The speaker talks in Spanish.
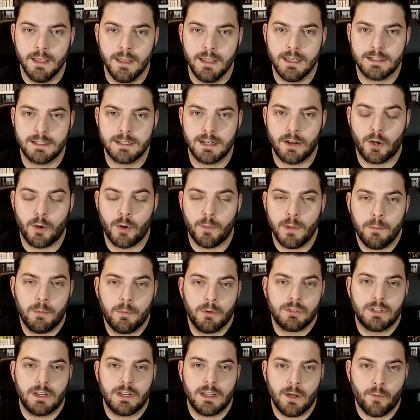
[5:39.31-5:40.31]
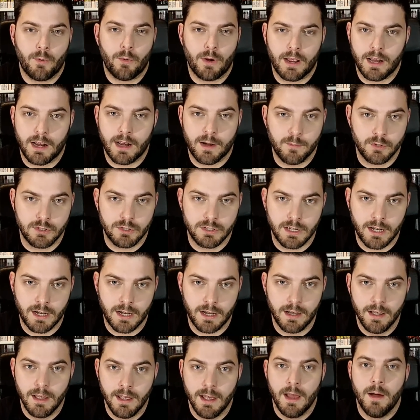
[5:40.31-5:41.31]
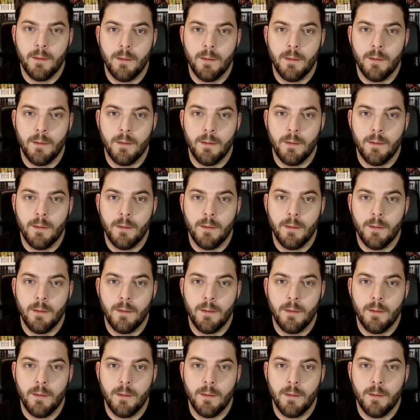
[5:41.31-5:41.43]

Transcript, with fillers: y es el cómic pues igual que la música